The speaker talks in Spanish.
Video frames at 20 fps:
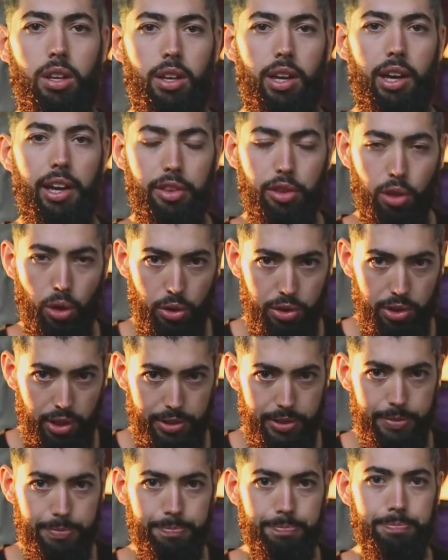
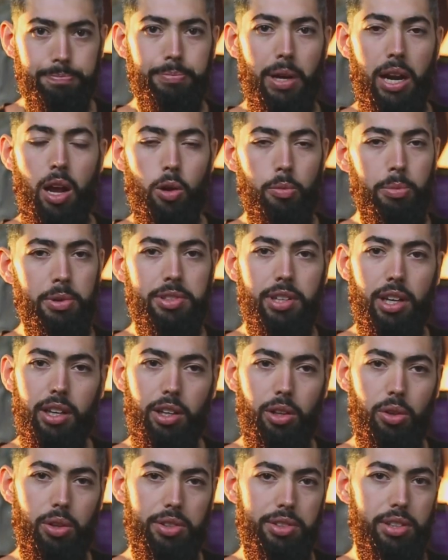Entonces, para comenzar
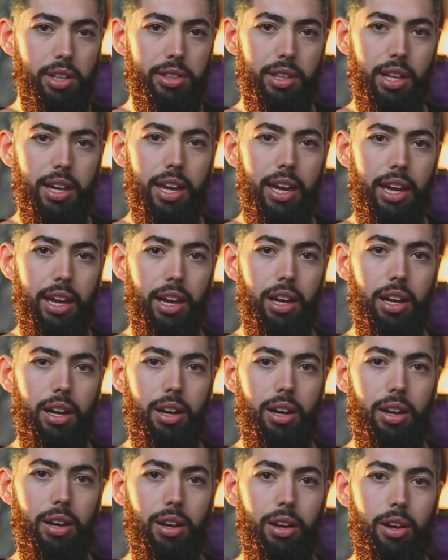quiero decirte que
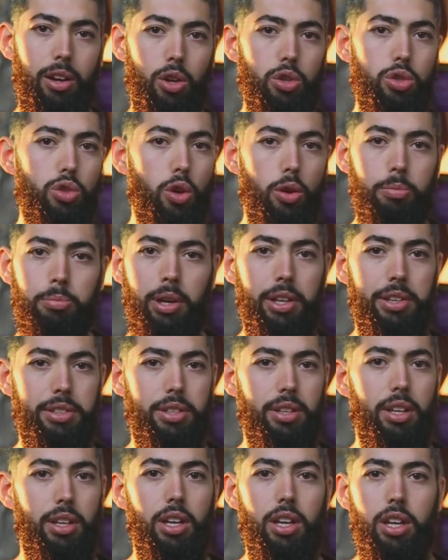los hombres